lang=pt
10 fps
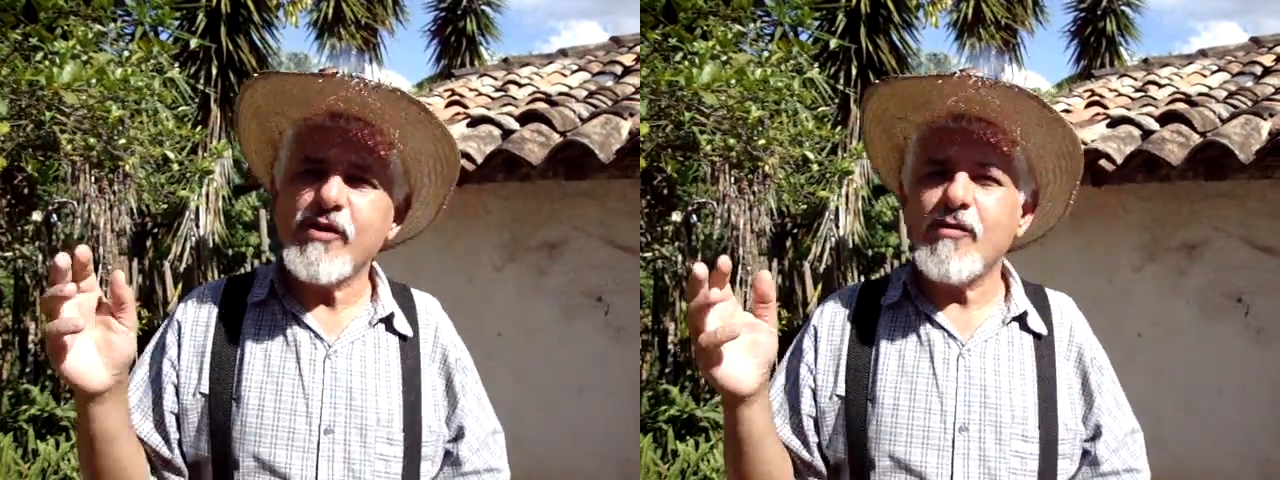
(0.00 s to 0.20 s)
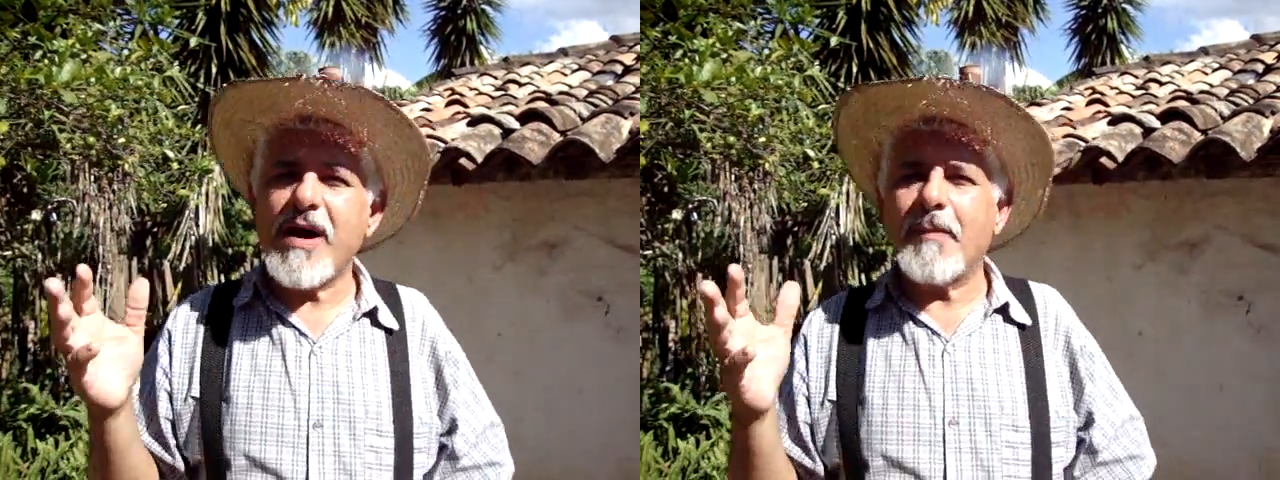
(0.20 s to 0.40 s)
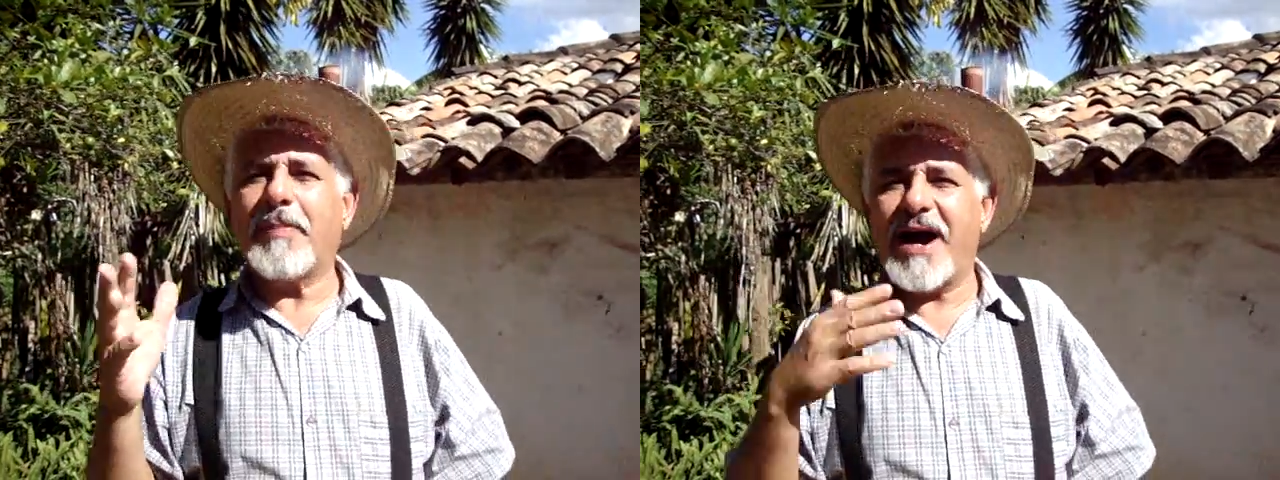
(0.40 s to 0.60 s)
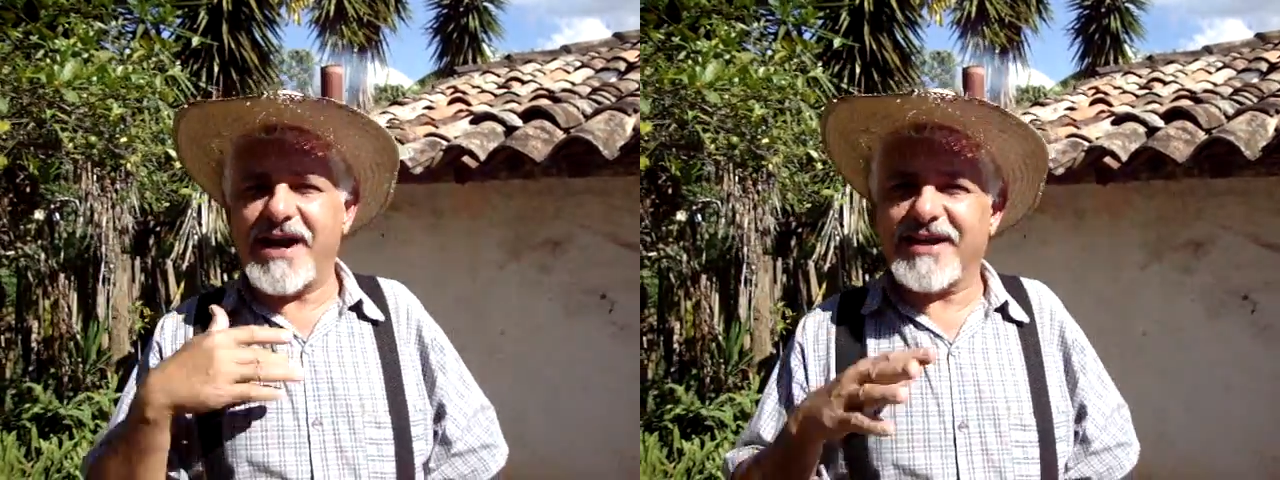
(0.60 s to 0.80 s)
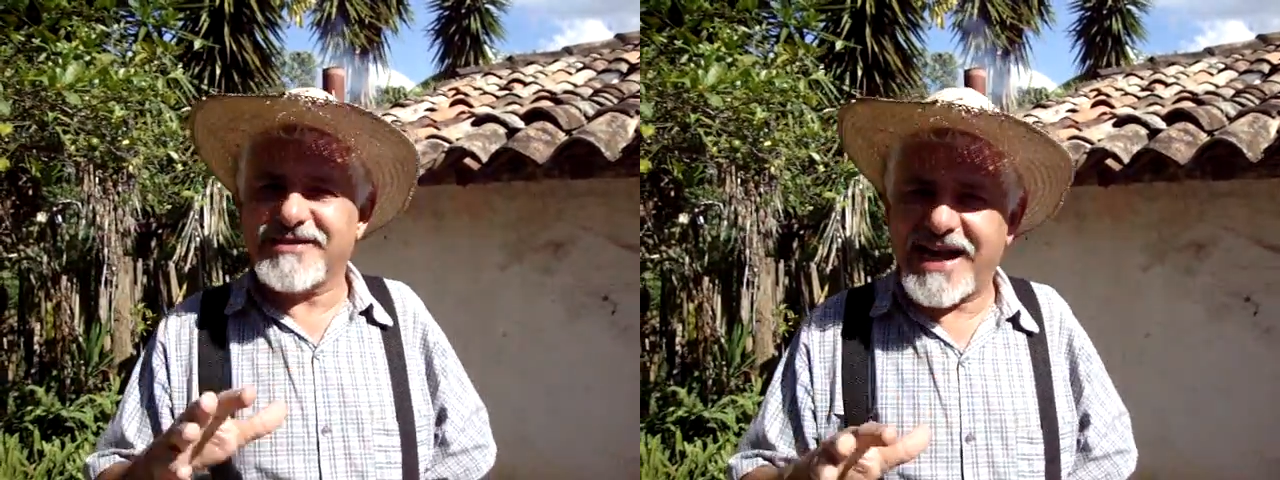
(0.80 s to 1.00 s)
com uma
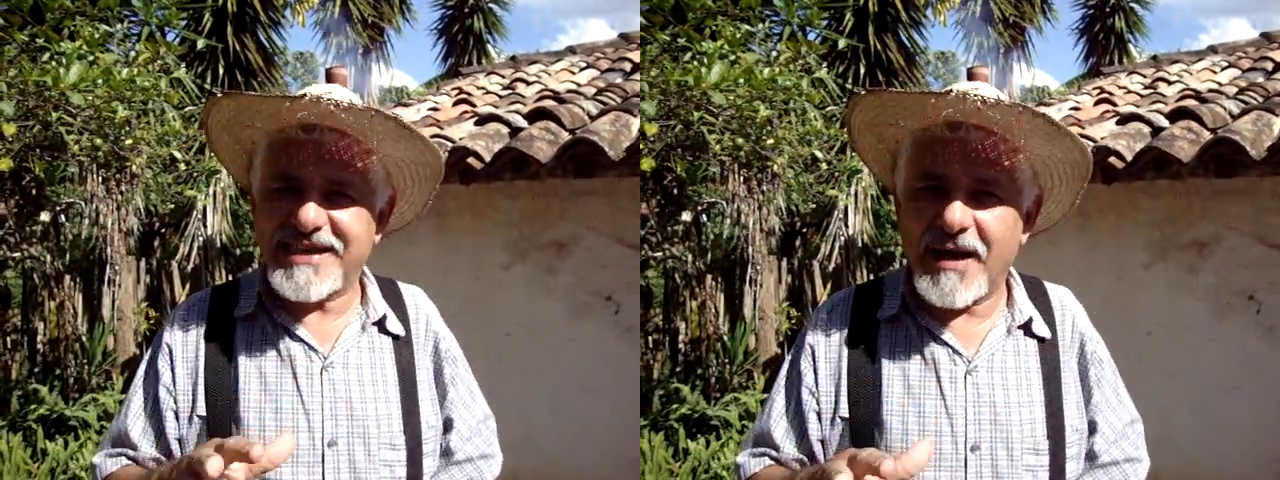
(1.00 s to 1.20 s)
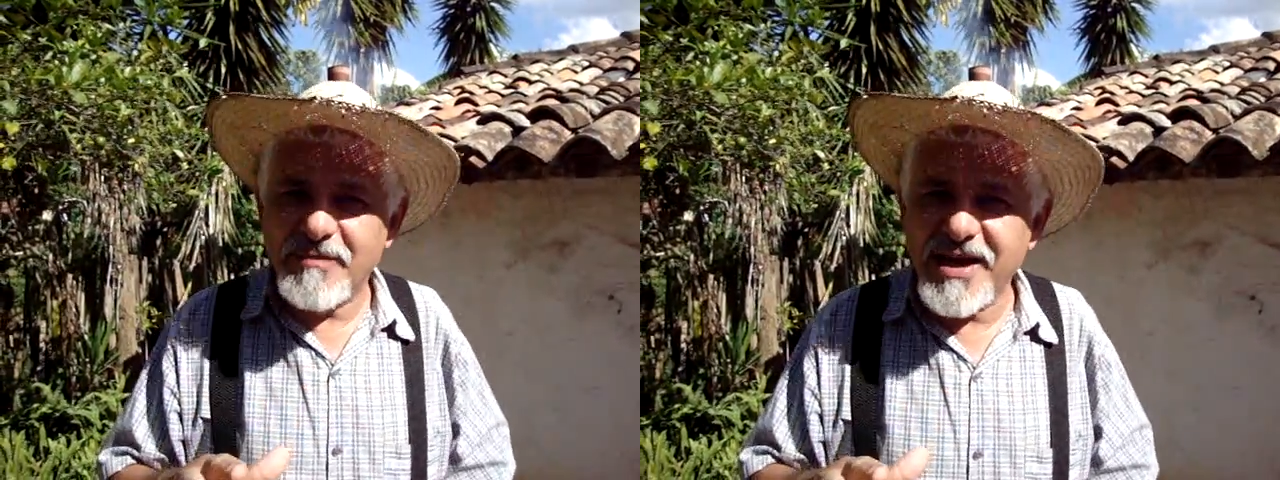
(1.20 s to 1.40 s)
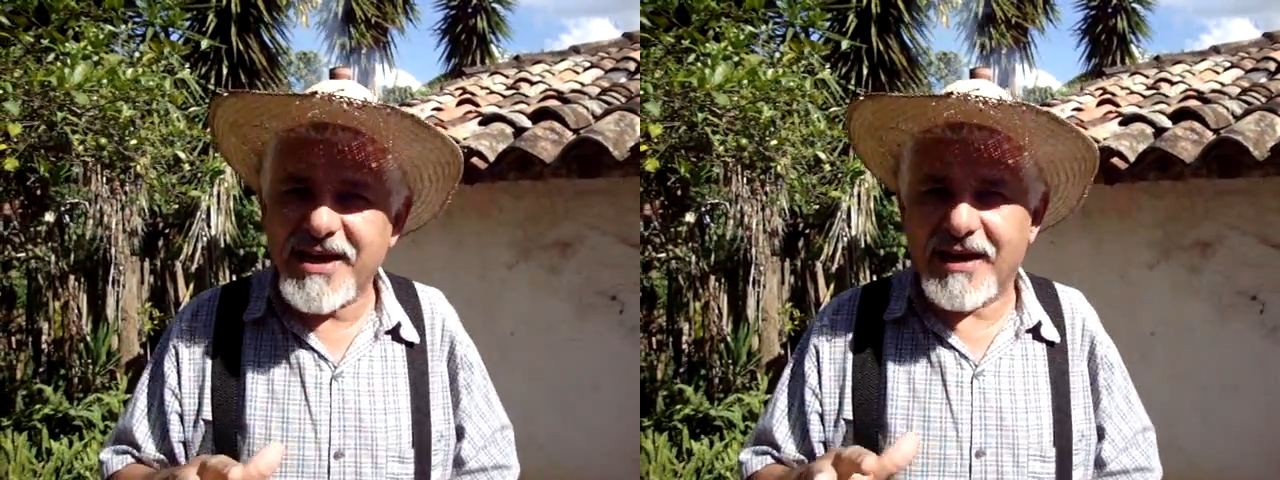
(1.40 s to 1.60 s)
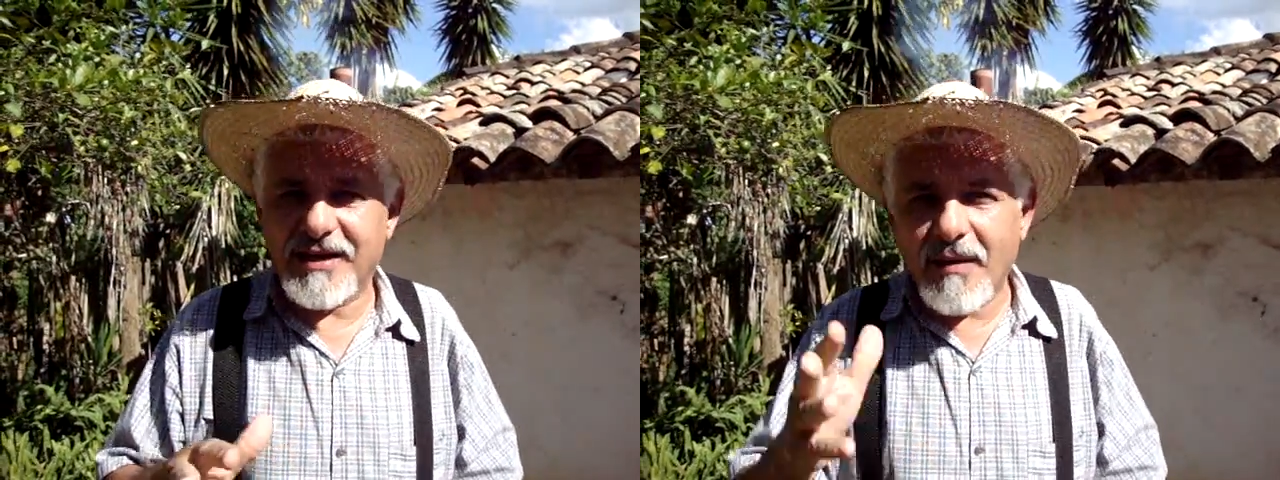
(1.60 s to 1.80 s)
parentada minha,